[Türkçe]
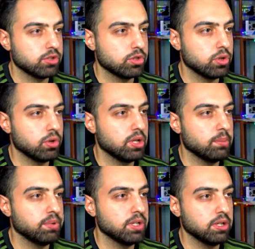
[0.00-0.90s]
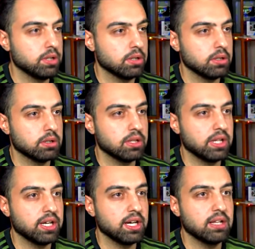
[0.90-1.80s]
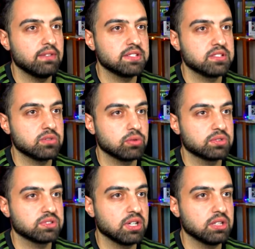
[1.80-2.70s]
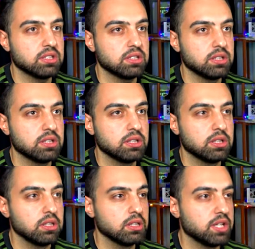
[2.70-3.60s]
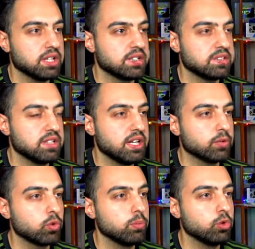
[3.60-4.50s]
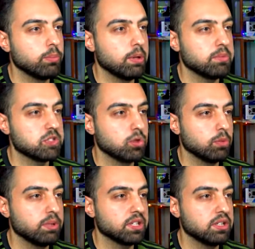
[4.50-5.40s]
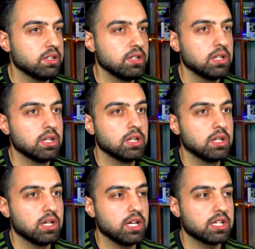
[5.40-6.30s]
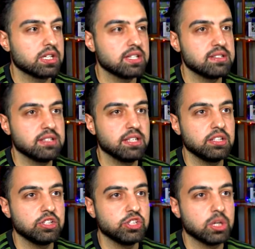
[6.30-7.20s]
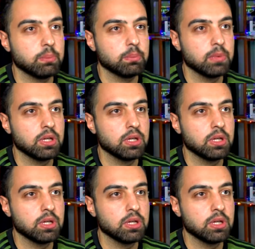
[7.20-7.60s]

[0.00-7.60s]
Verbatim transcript: Şöyle bir Dani Alves'i soksak eksiler gömüyor. Ben bir sol beki herkesle deneyeceğim.